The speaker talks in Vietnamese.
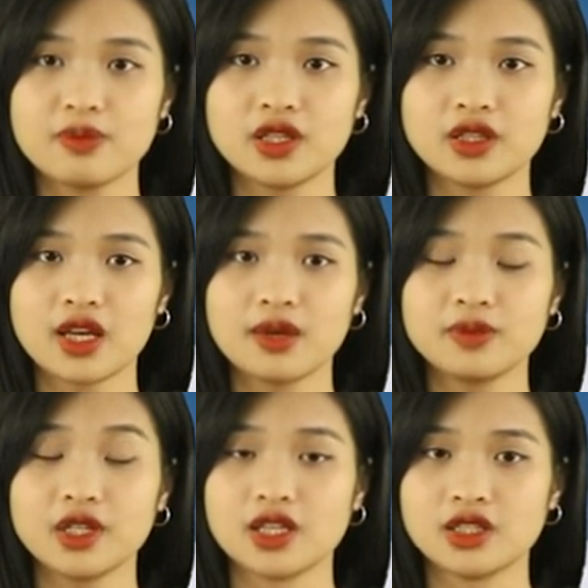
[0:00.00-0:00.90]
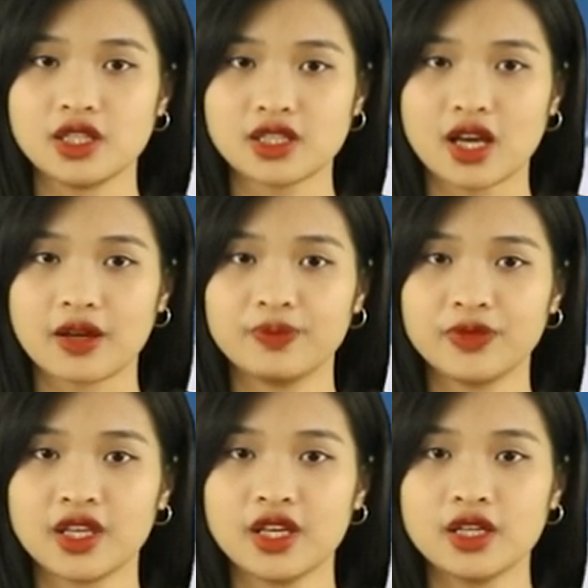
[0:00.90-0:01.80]
mượn thêm để chi trả.
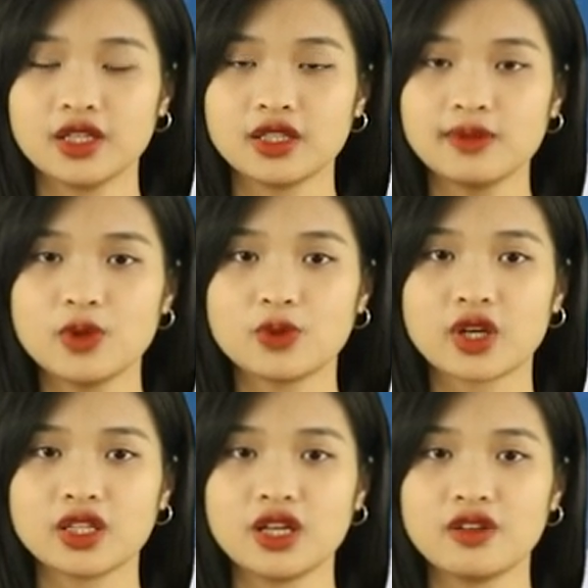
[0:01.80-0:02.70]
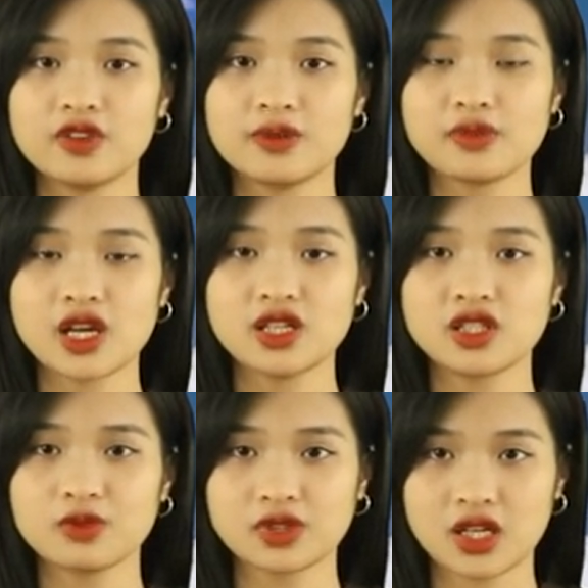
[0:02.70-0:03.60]
Để tục cải thiện vận may
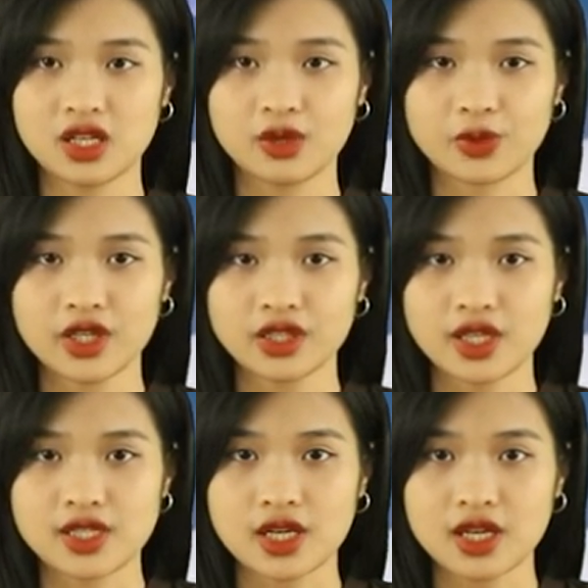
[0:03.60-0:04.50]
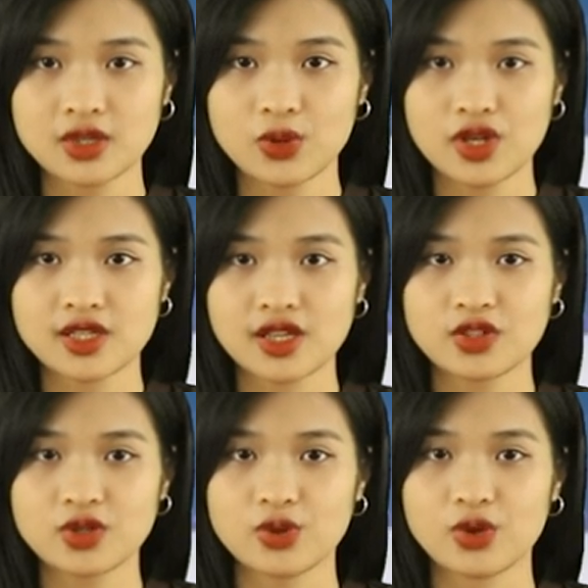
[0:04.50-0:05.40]
trong tài lộc, thầy Gia Cát khuyên gia
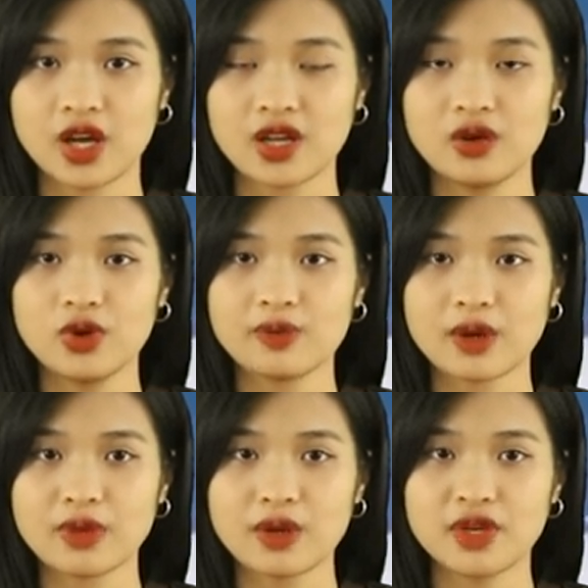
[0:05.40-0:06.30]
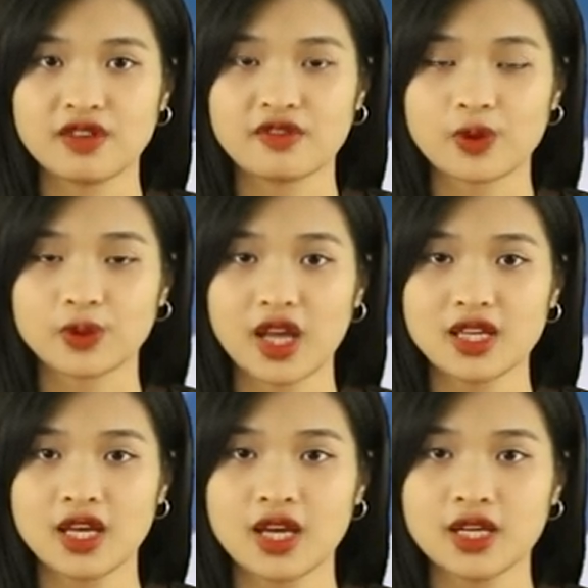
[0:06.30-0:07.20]
chủ hãy luôn mang bên mình vòng
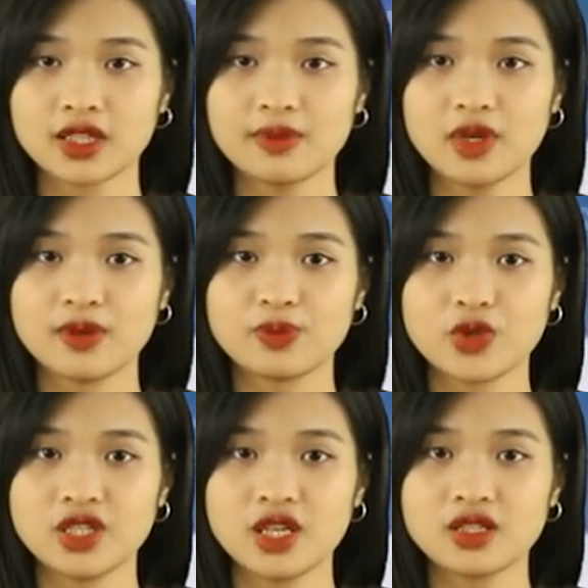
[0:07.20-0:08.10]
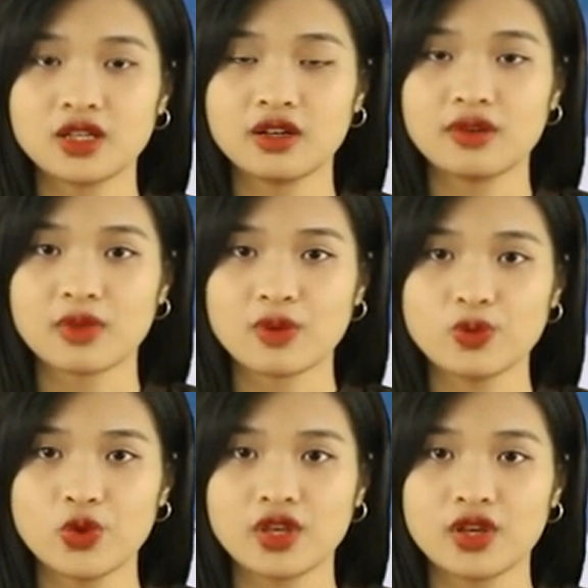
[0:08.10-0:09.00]
tay, tam hợp quý nhân hợi
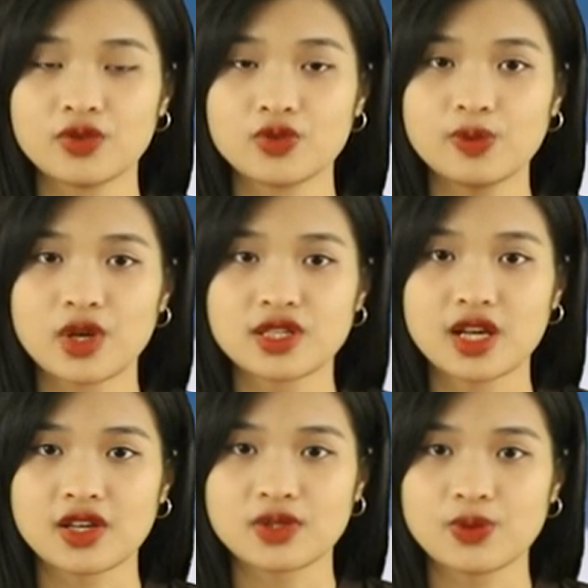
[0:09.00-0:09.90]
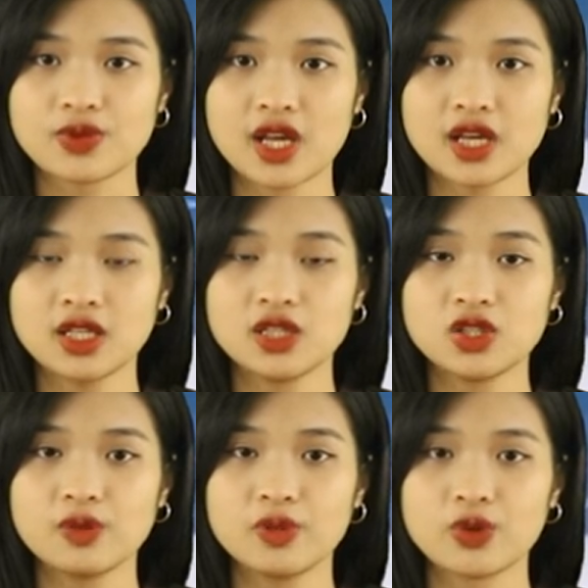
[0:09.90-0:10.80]
mão mùi, giúp hóa giải xung sát,
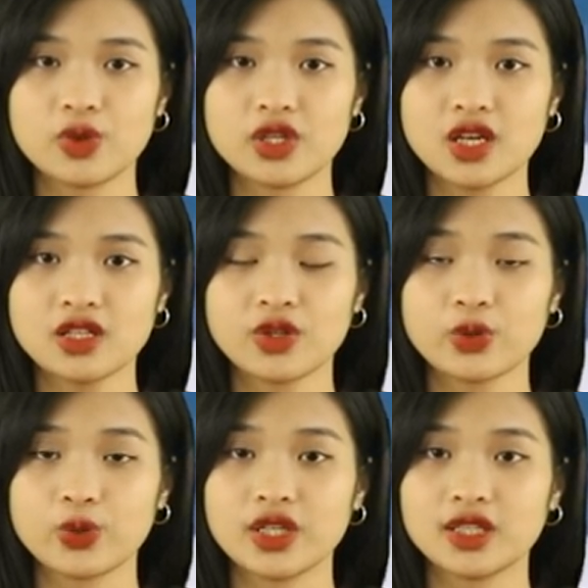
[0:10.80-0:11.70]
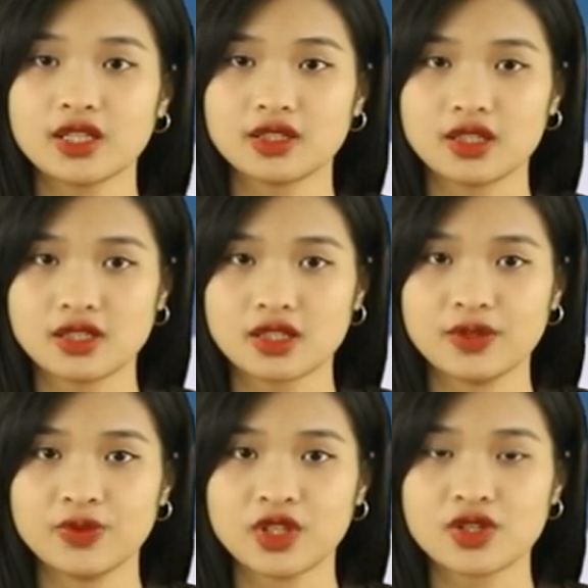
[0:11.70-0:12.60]
chiêu mời quý nhân, quý thần tương
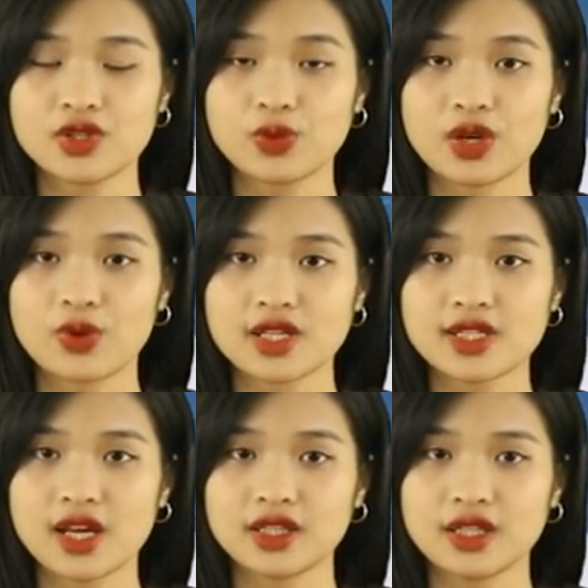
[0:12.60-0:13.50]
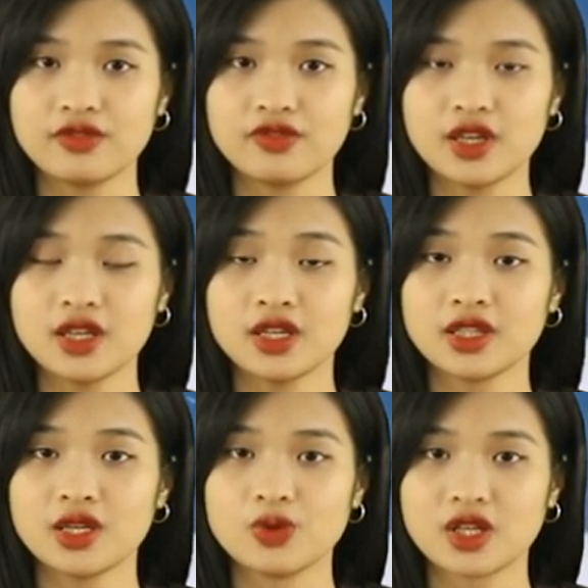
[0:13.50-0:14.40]
trợ, dùng để hóa giải thị phi,
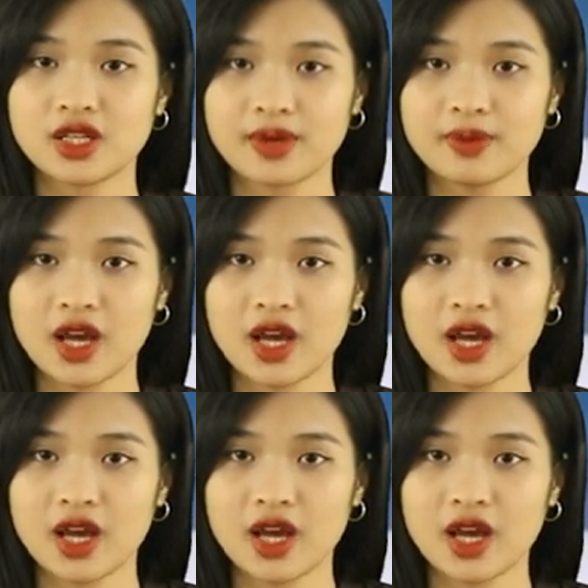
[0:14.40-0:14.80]
tiểu nhân hãm